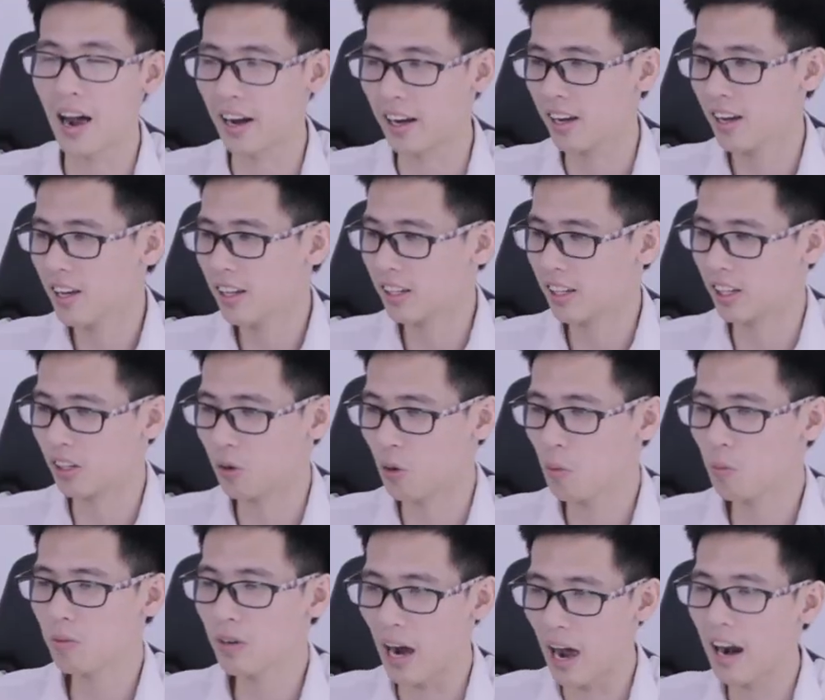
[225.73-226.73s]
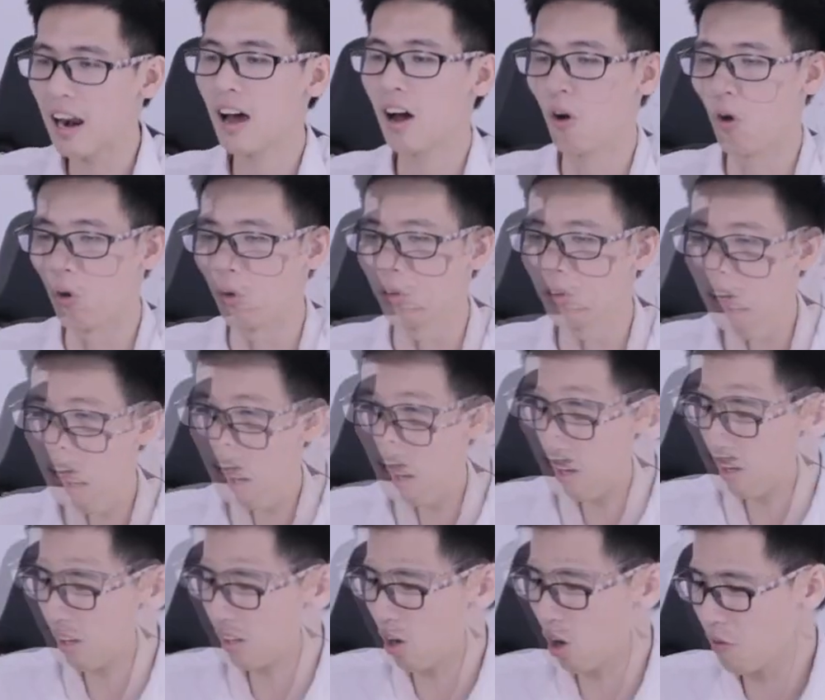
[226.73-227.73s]
ngày thì cũng khá là ổn
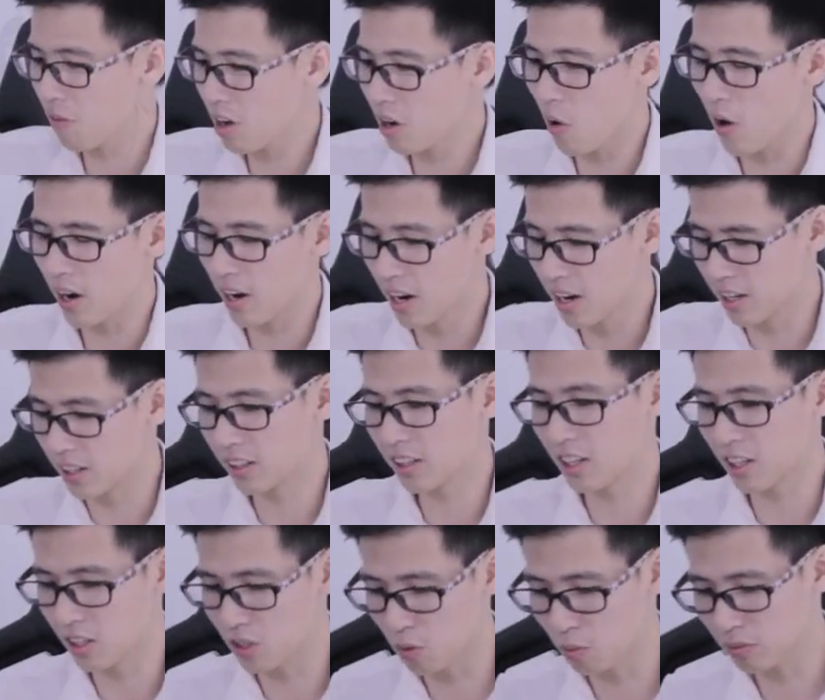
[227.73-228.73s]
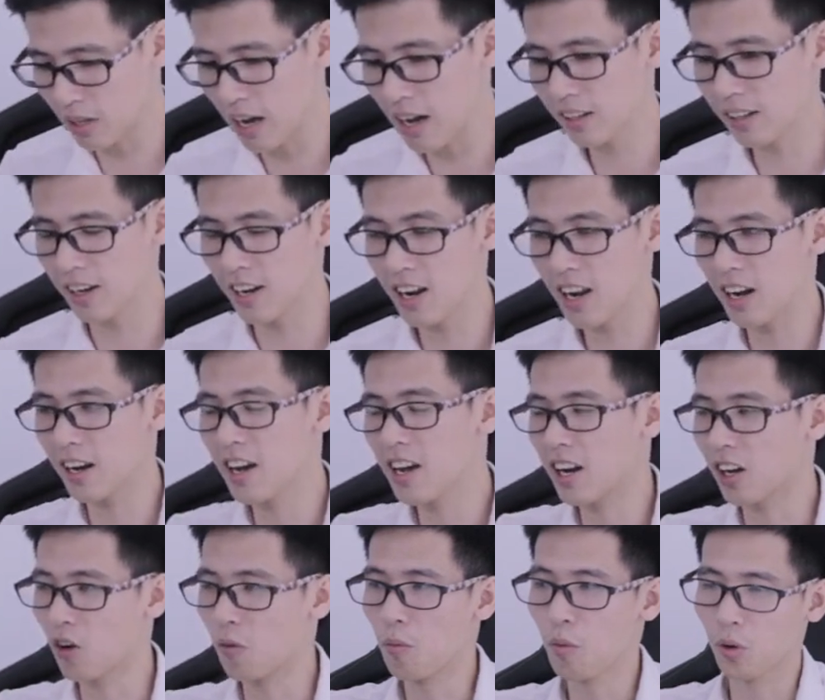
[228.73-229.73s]
nói về ngoại hình thì chúng ta thấy là
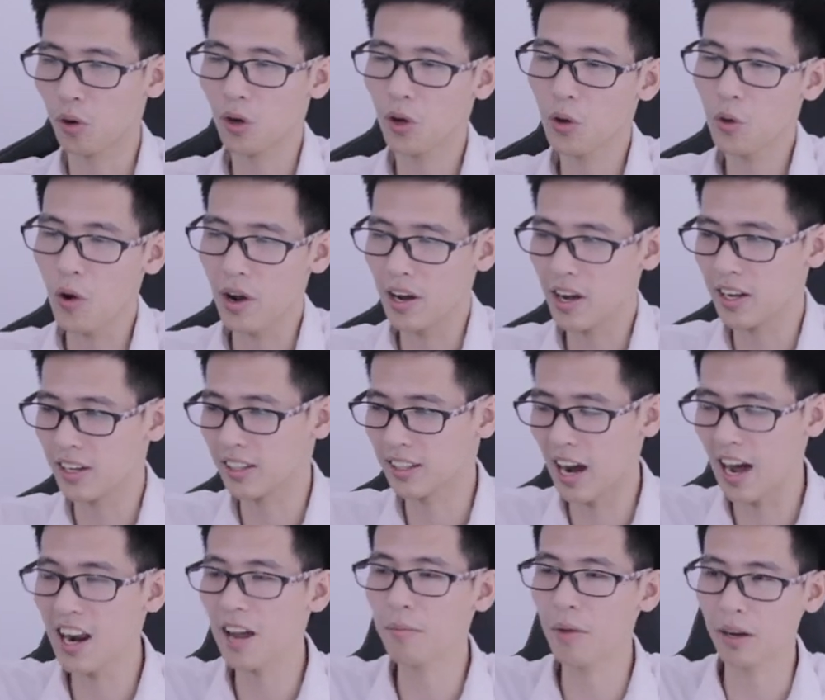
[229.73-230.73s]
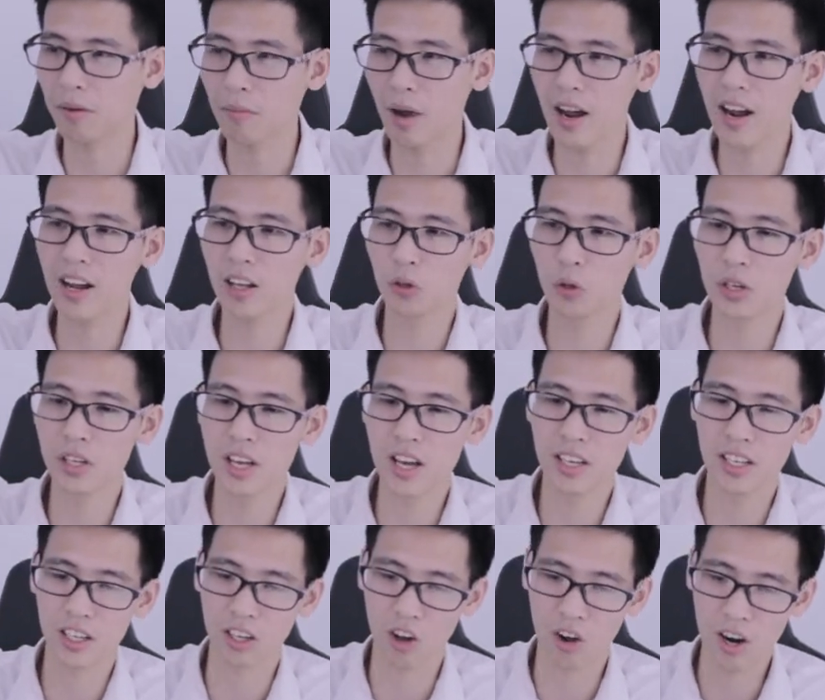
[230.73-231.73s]
đây là có một ngoại hình khá là mạnh mẽ tuy
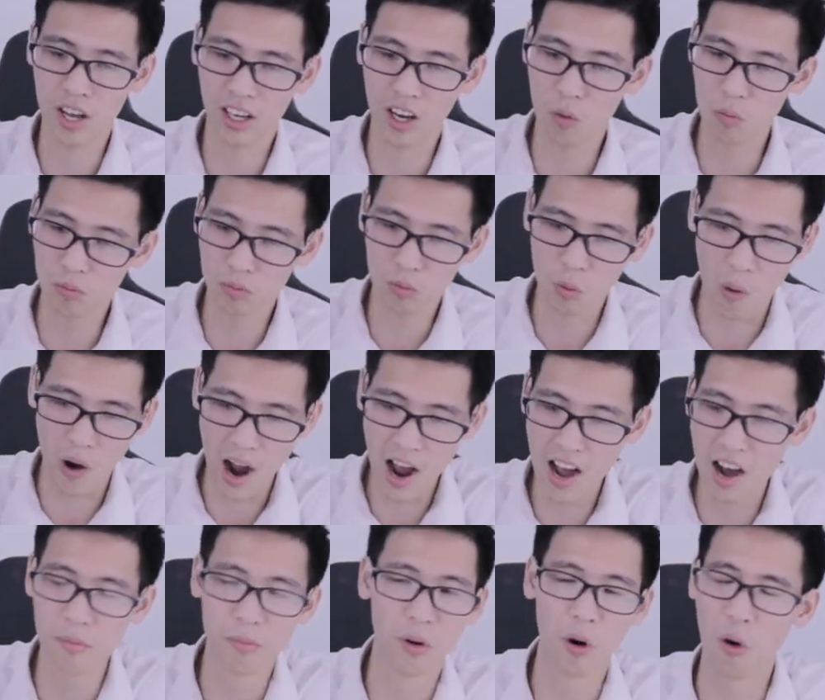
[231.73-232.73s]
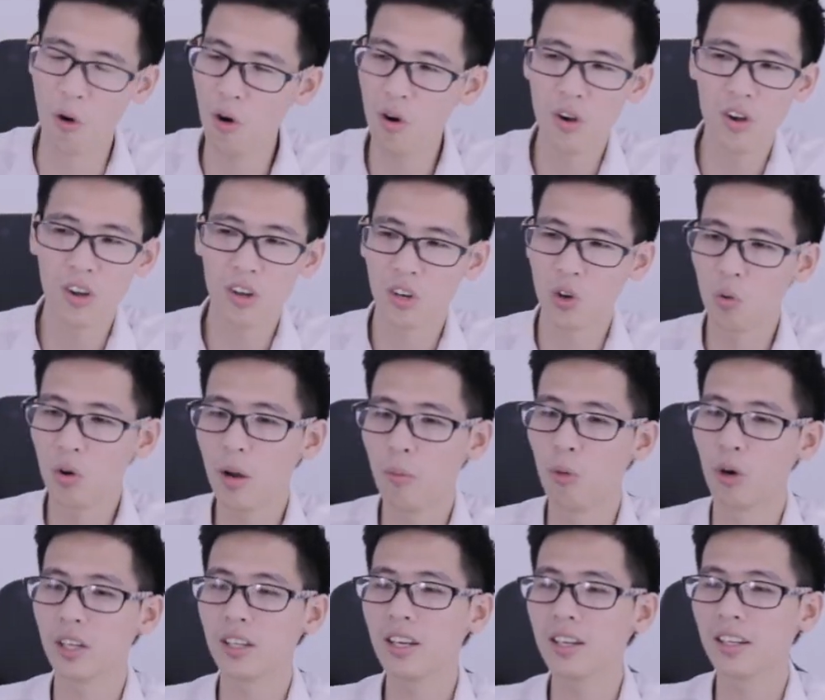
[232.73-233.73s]
nhiên thì nó lại không quá hầm hố đúng là
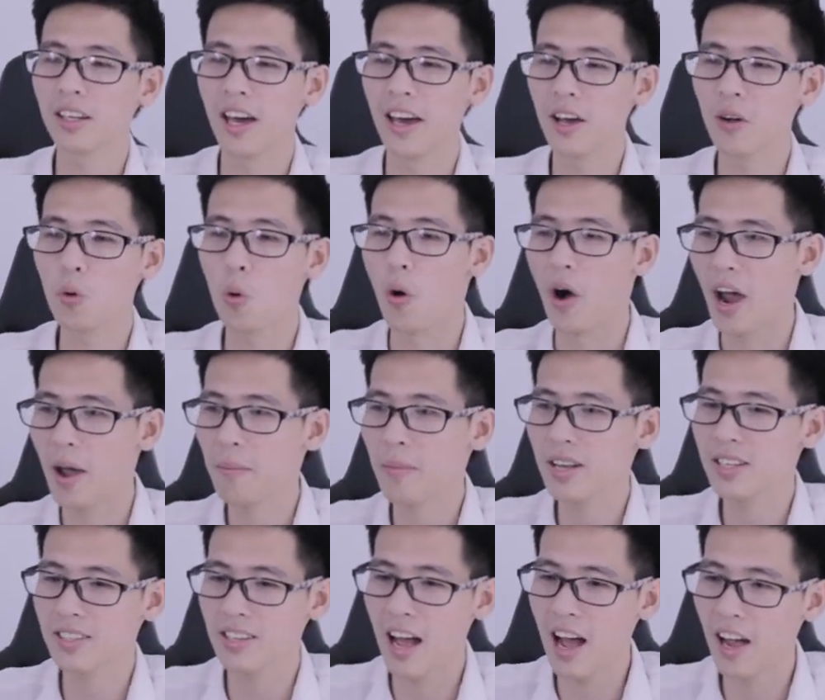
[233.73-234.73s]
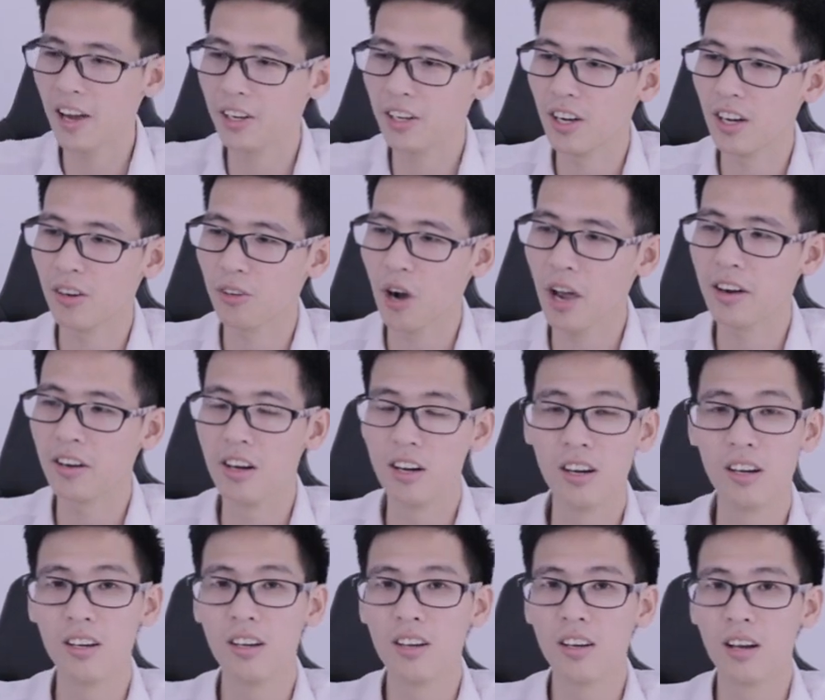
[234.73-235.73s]
một cái thiết kế của MSI
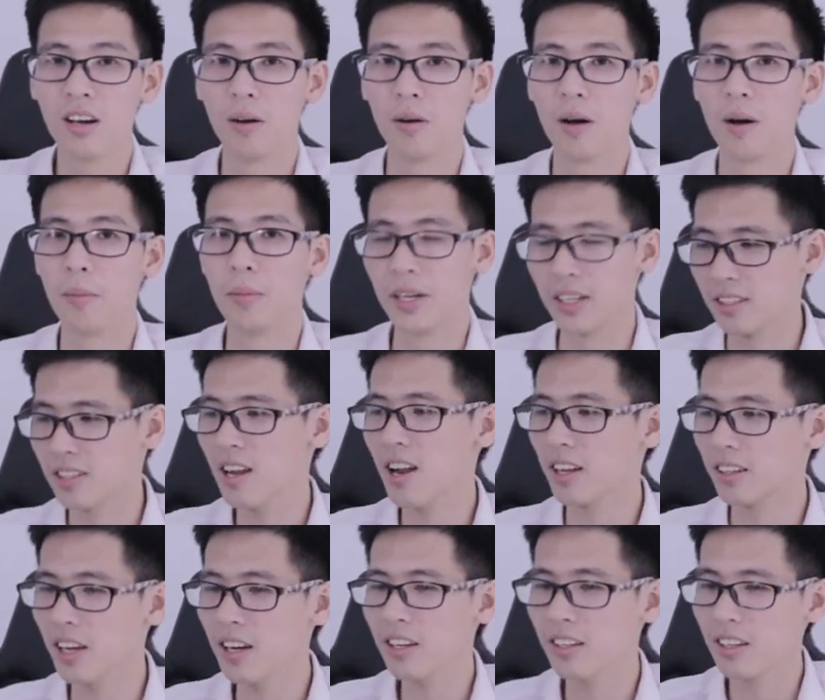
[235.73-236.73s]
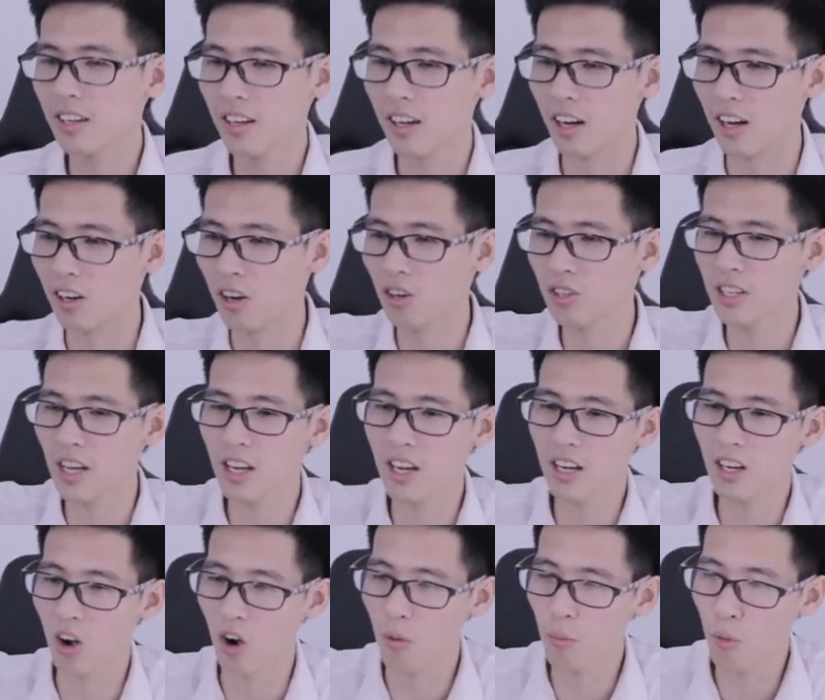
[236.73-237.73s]
Rider mình rất là thích nó
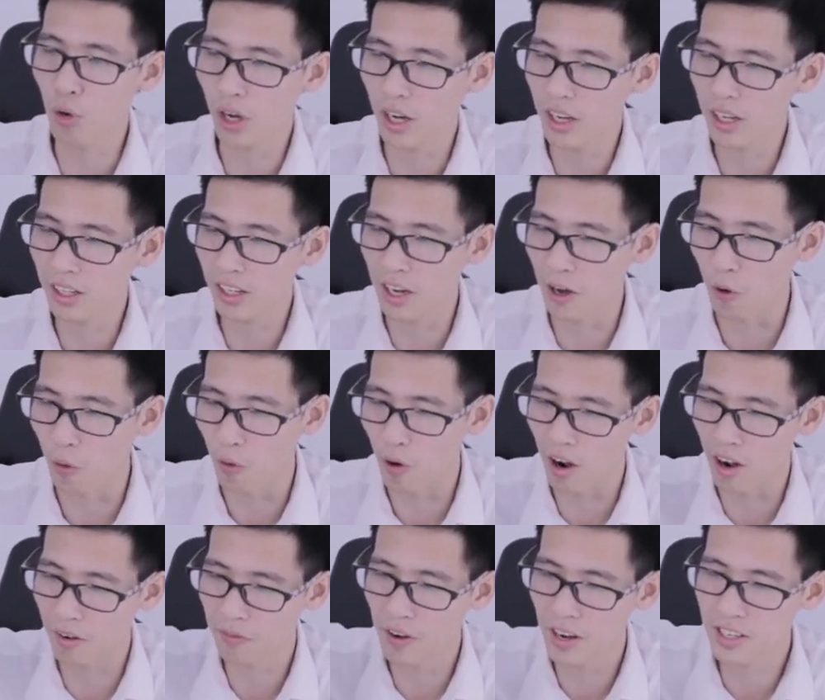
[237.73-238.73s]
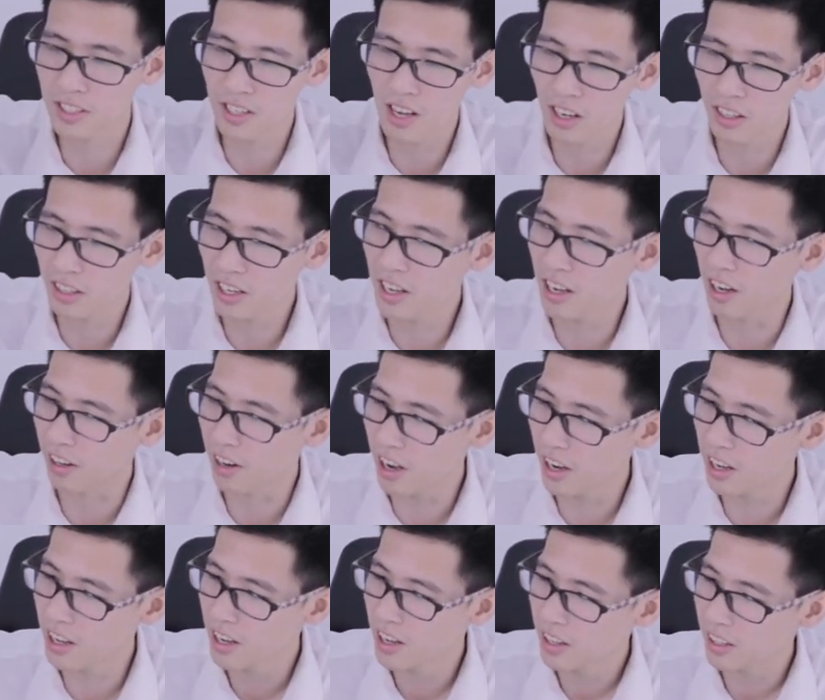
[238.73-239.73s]
sẽ có một cái kiểu phay xước đi ở
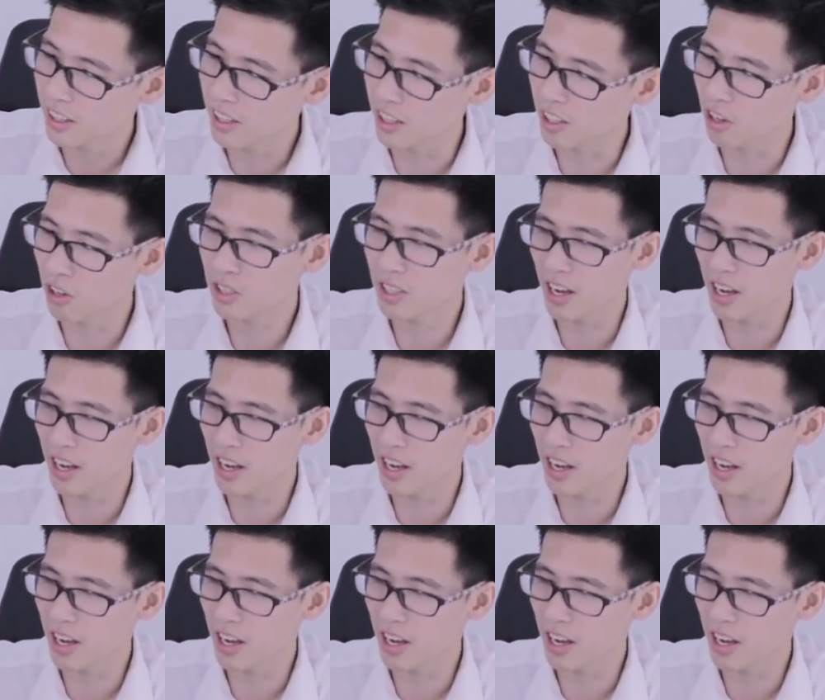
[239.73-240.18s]
đây thì nó